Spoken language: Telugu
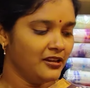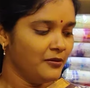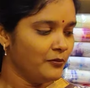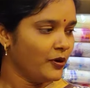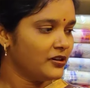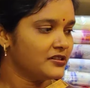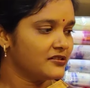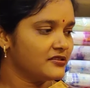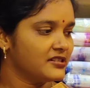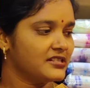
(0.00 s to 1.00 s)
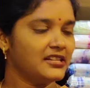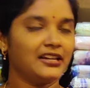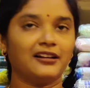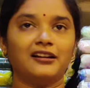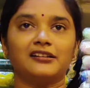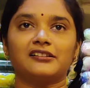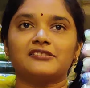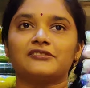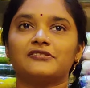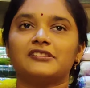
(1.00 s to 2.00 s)
బార్డర్స్ వచ్చేసి ఇలా కాంట్రాస్ట్
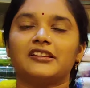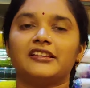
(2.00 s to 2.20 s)
వచ్చాయి